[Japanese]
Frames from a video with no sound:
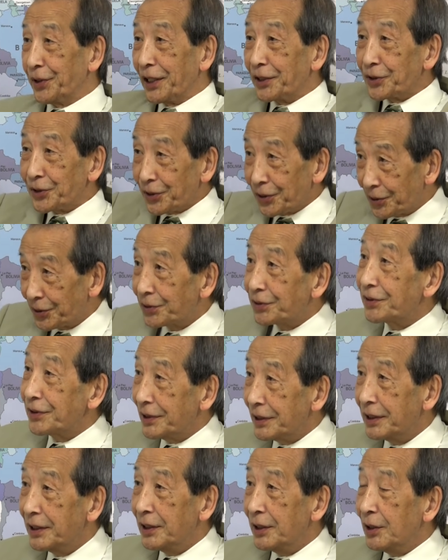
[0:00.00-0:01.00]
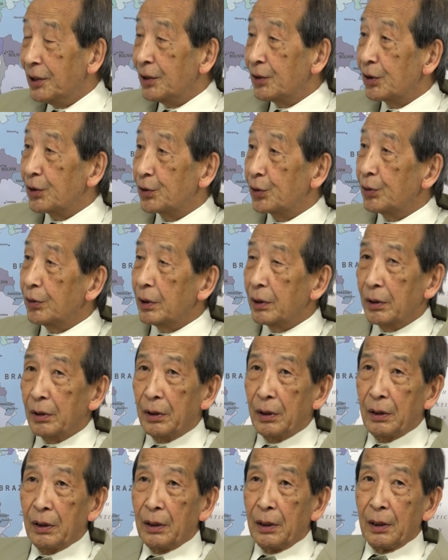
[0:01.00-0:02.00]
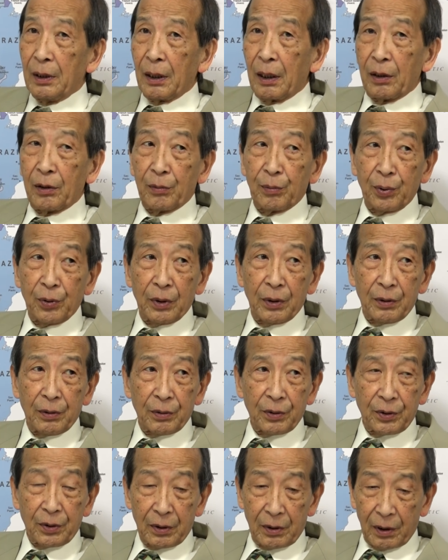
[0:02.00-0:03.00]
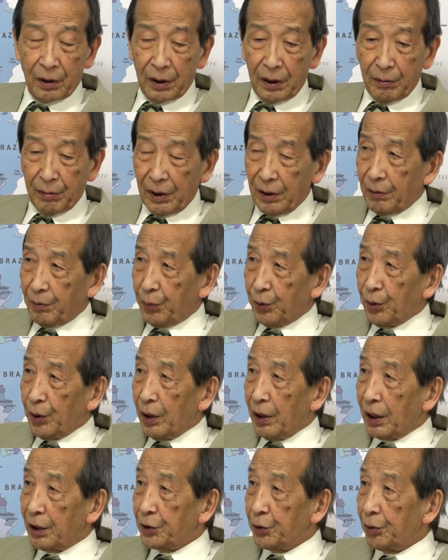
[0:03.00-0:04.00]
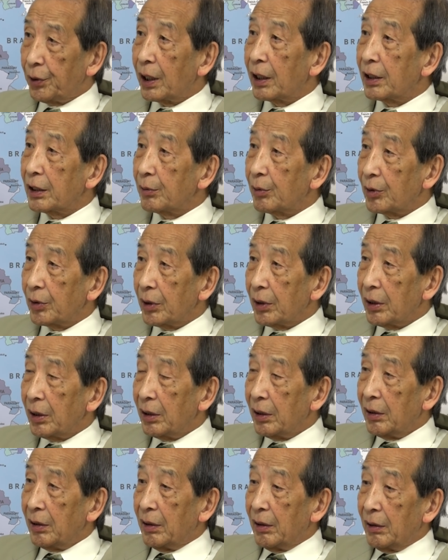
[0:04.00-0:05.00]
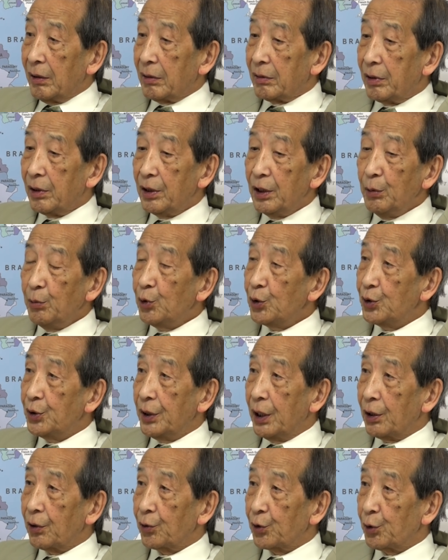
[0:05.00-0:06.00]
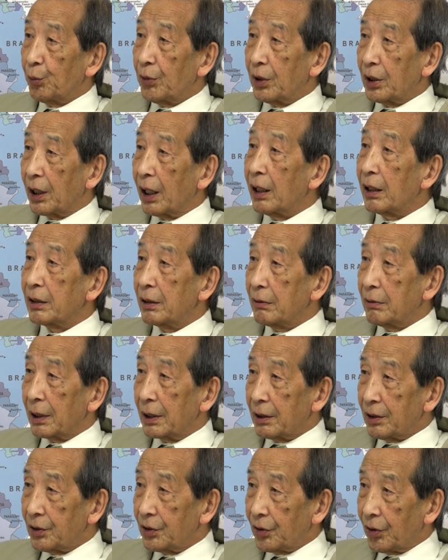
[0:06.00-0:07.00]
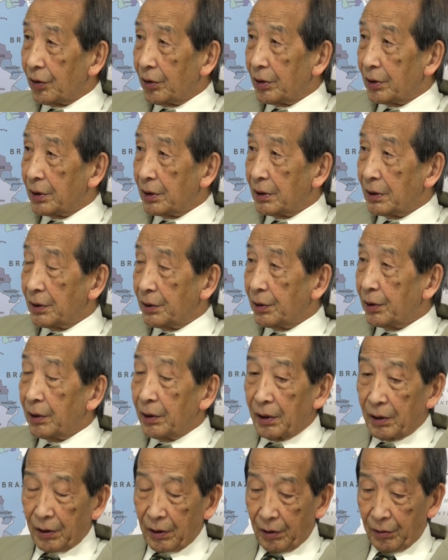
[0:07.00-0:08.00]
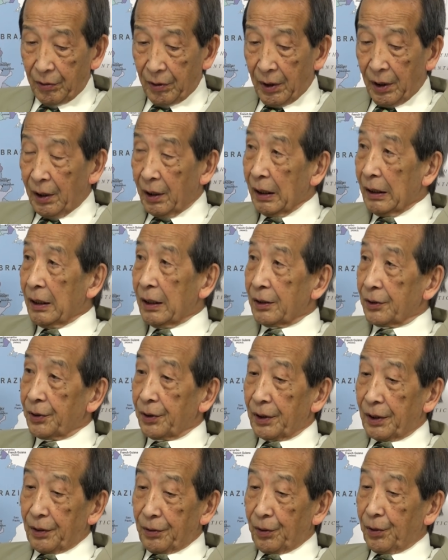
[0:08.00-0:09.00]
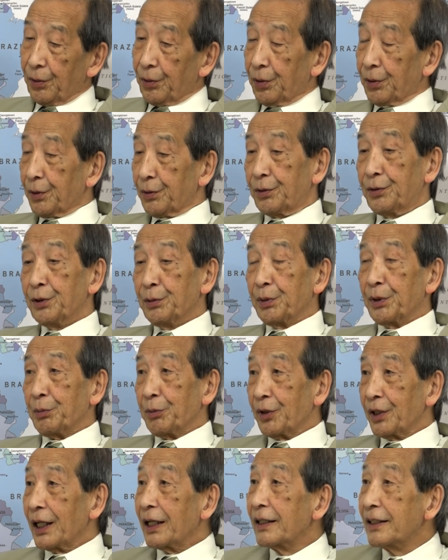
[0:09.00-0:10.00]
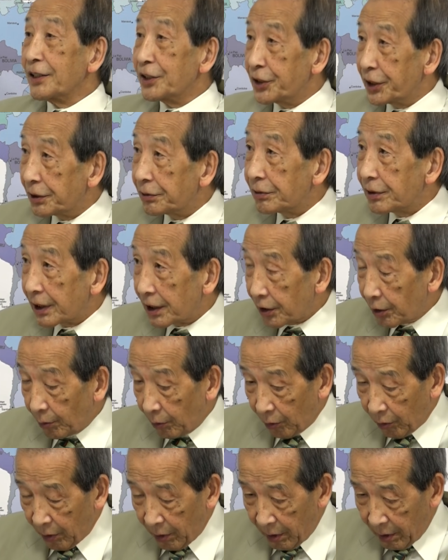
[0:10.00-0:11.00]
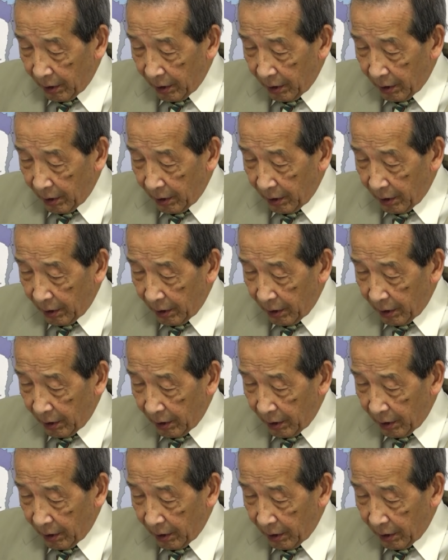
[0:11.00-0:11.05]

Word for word: やるぞって言ってねでそれはねあのあの例えば防衛白書なんかでもね、うん、できもしないことまで書いてるわけですよ、あ例えばそれがあのそれがこのこの空母にも関係してくるんだけども、うん